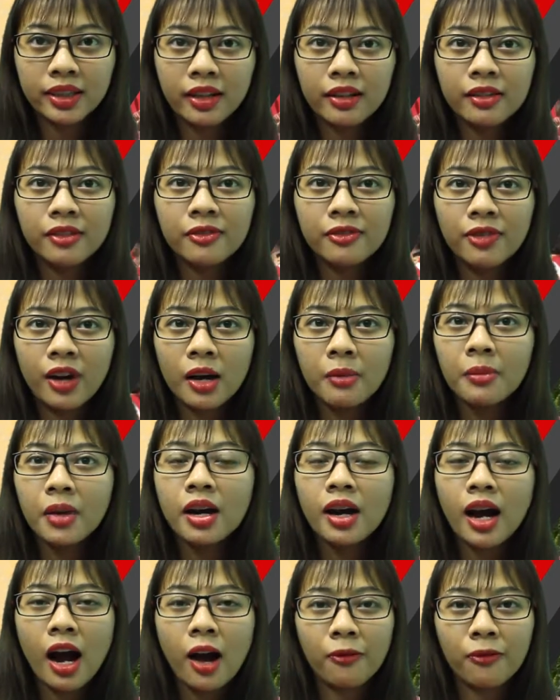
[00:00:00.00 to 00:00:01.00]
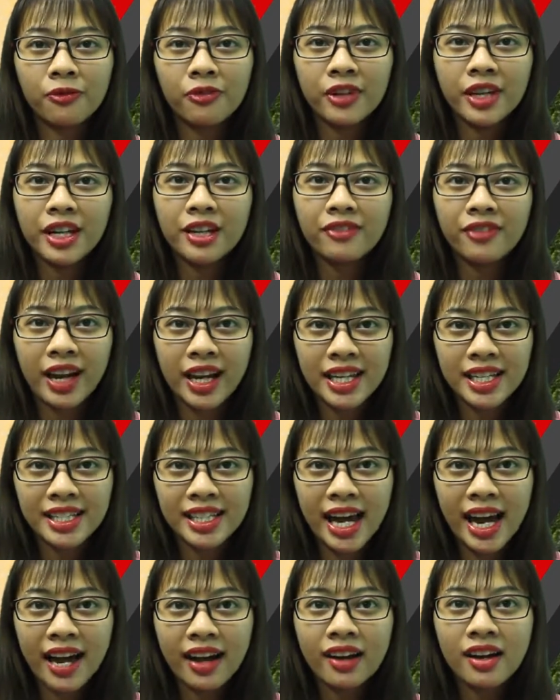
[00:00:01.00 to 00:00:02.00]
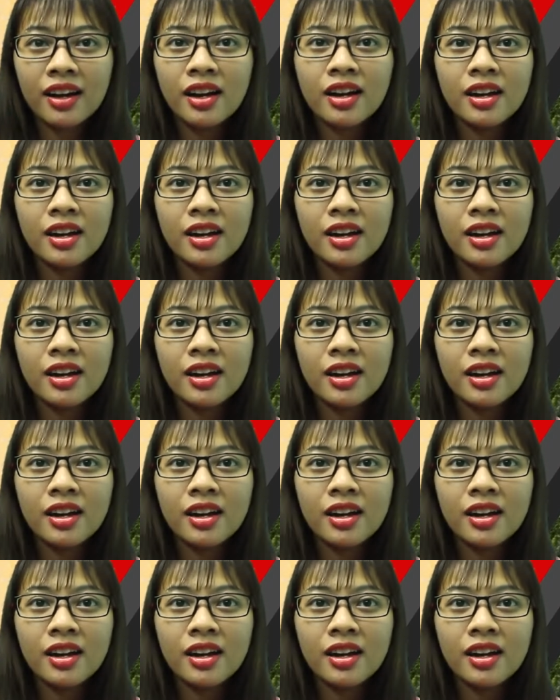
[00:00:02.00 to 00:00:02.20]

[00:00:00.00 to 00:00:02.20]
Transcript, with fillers: tín với mức học phí phải chăng